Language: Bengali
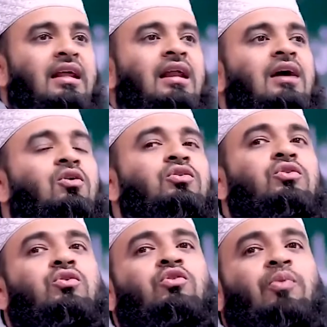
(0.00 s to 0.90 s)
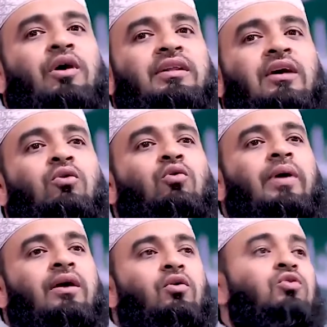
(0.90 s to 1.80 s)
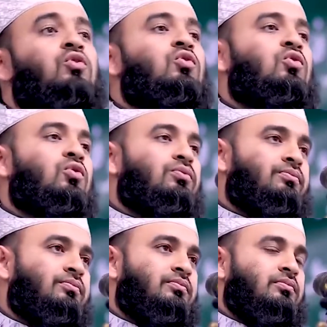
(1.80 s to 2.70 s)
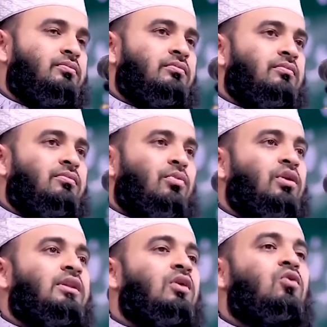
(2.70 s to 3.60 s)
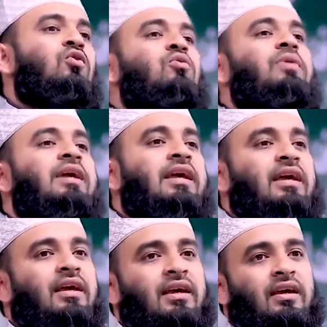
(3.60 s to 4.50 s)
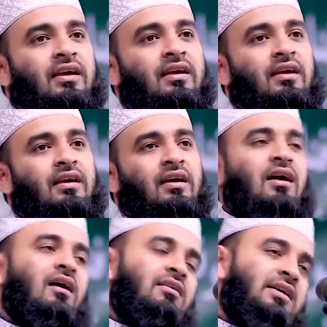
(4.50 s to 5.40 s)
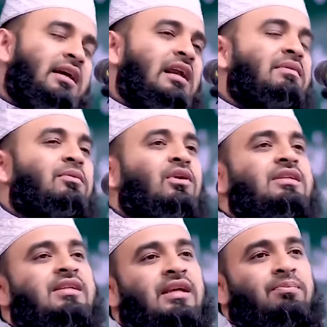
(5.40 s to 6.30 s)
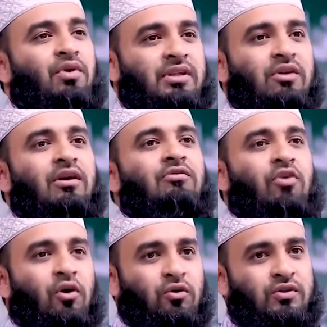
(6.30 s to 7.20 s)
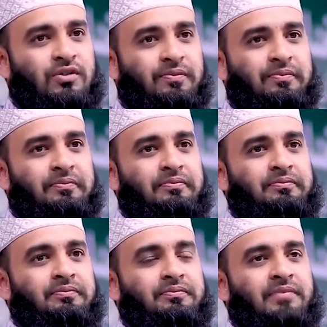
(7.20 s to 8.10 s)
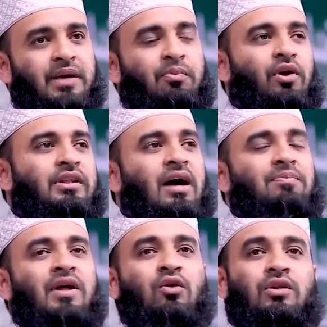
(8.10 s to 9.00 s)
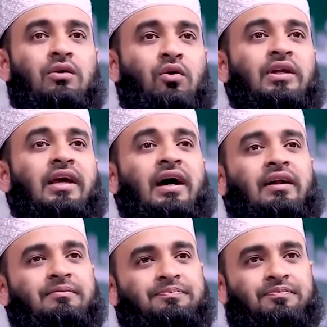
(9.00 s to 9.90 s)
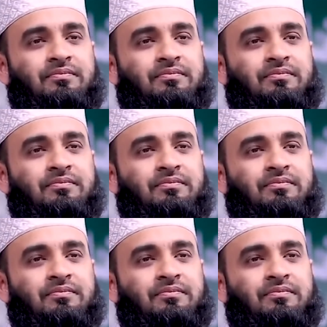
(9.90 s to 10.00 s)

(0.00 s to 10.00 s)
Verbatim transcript: নারীরা কতটুকু পর্দা করবে কতটুকু পর্দার হুকুম কি সেখানে আমি বলেছি পর্দা করা ফরজ এই পর্দা আপনার অধিকার